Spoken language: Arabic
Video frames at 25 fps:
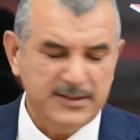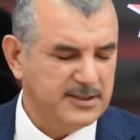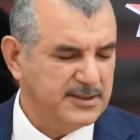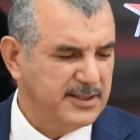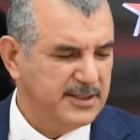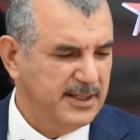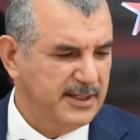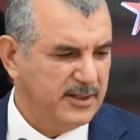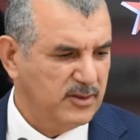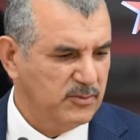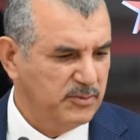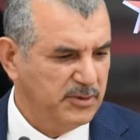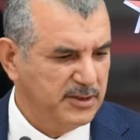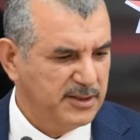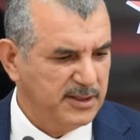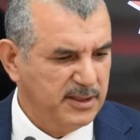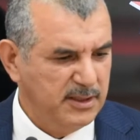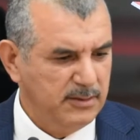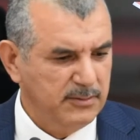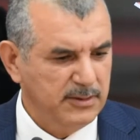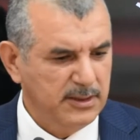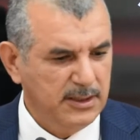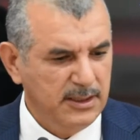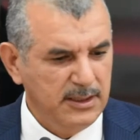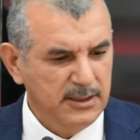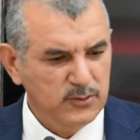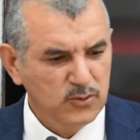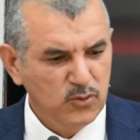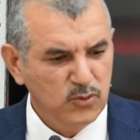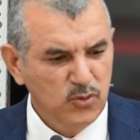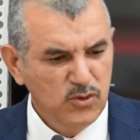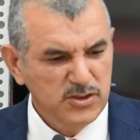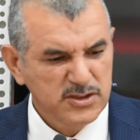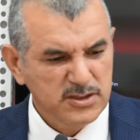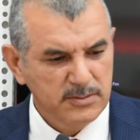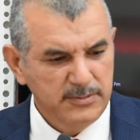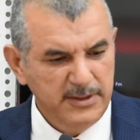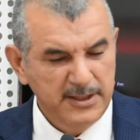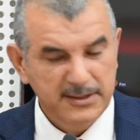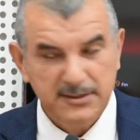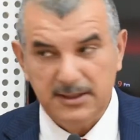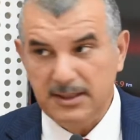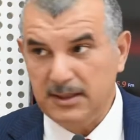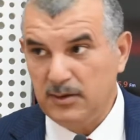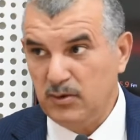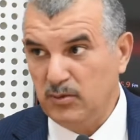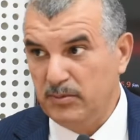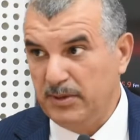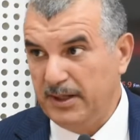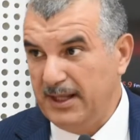التهرب الضريبي اللي تقول جمعيه
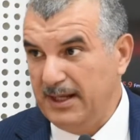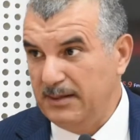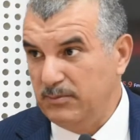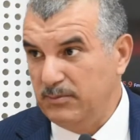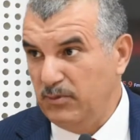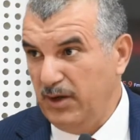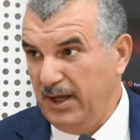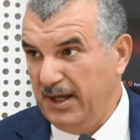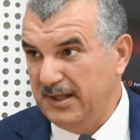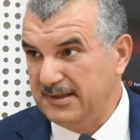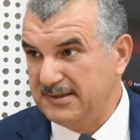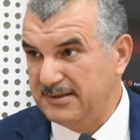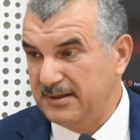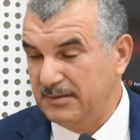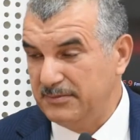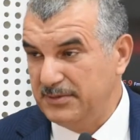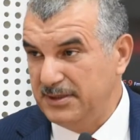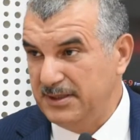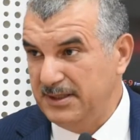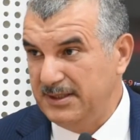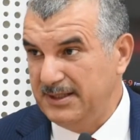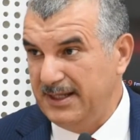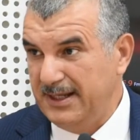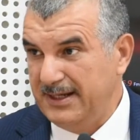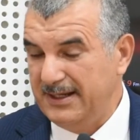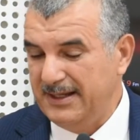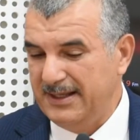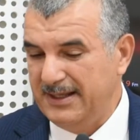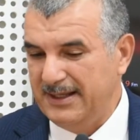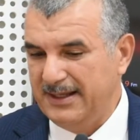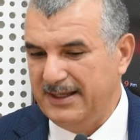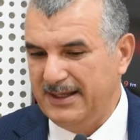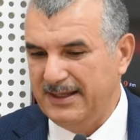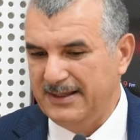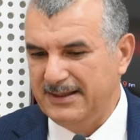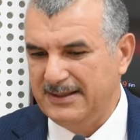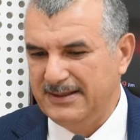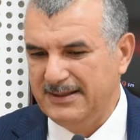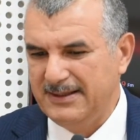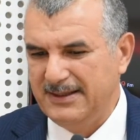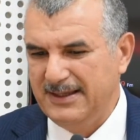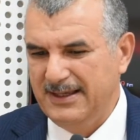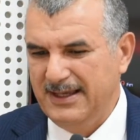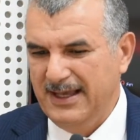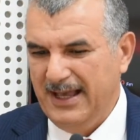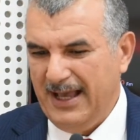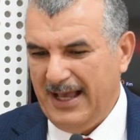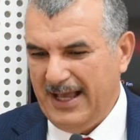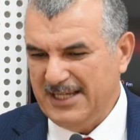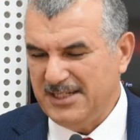الخبراء المحاسبين ان
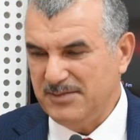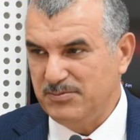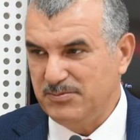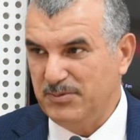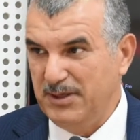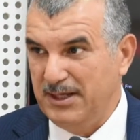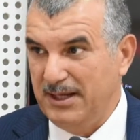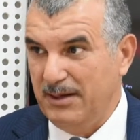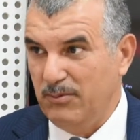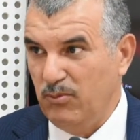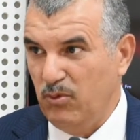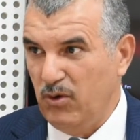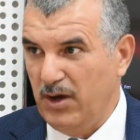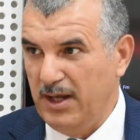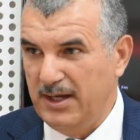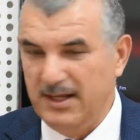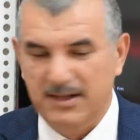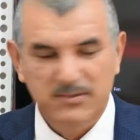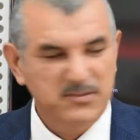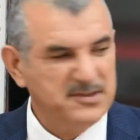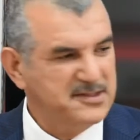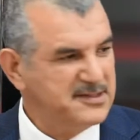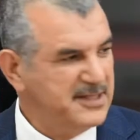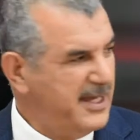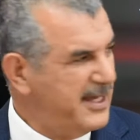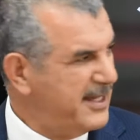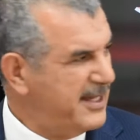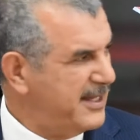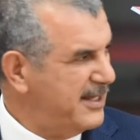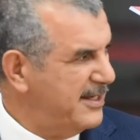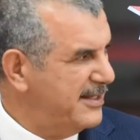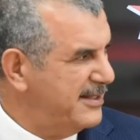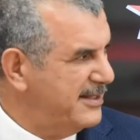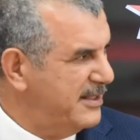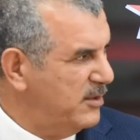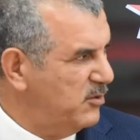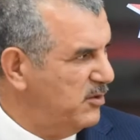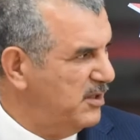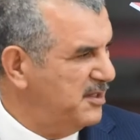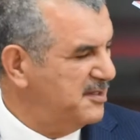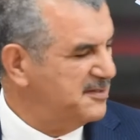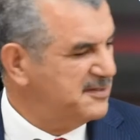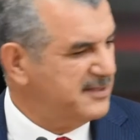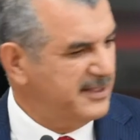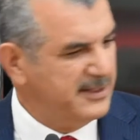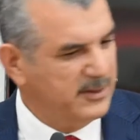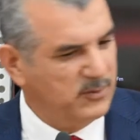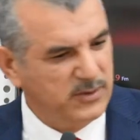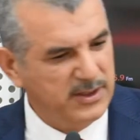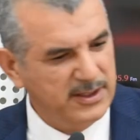حجم الاموال المستحقه للدوله
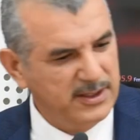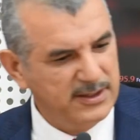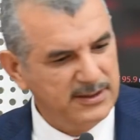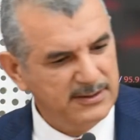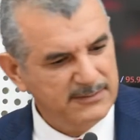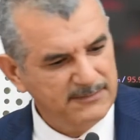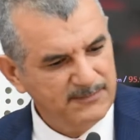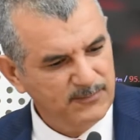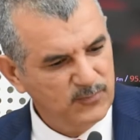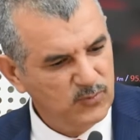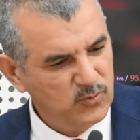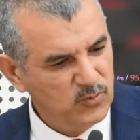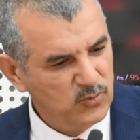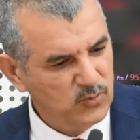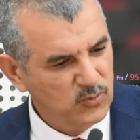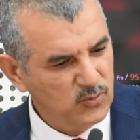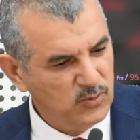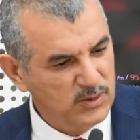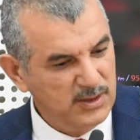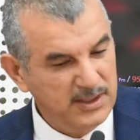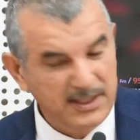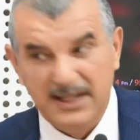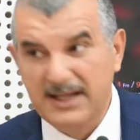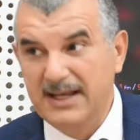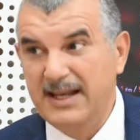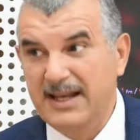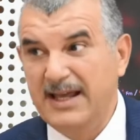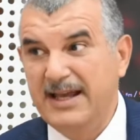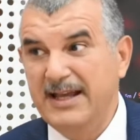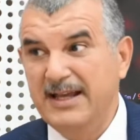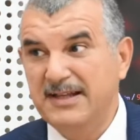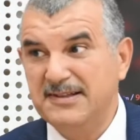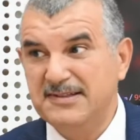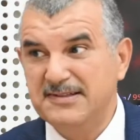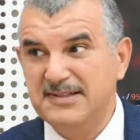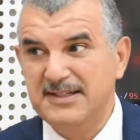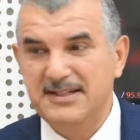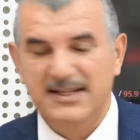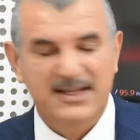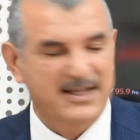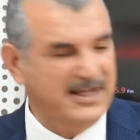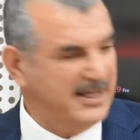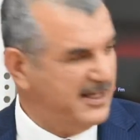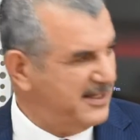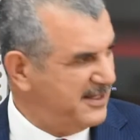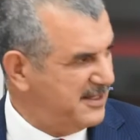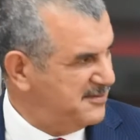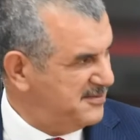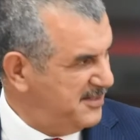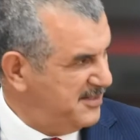سنويا واللي لا يصل
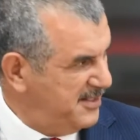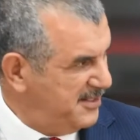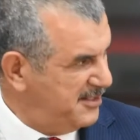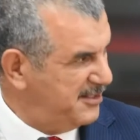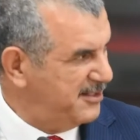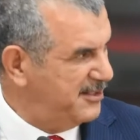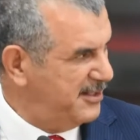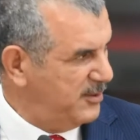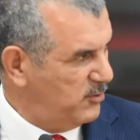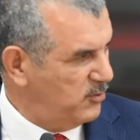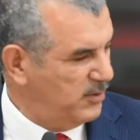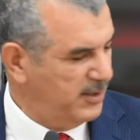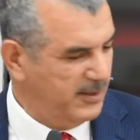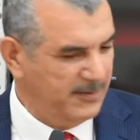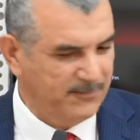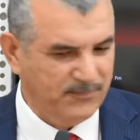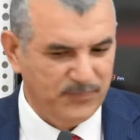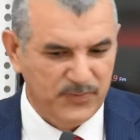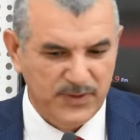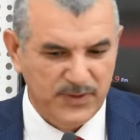الى خزينه الدوله